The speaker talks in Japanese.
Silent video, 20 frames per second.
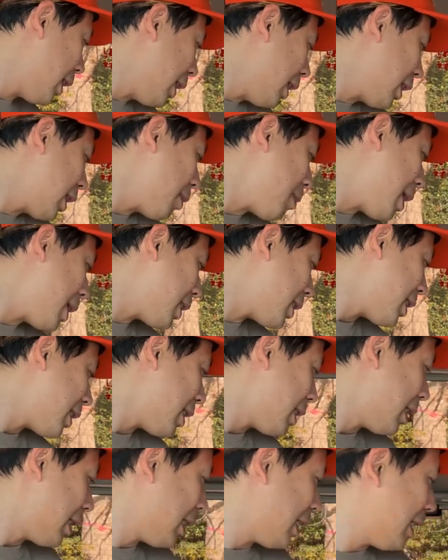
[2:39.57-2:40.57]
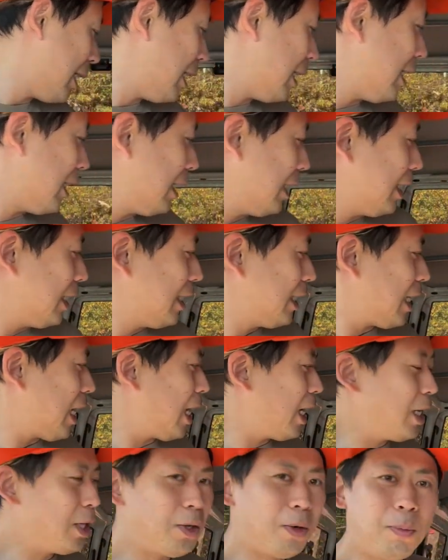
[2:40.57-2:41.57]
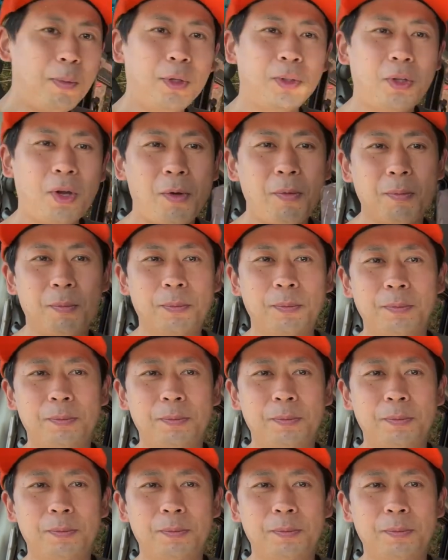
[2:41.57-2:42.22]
いきます茶色もドン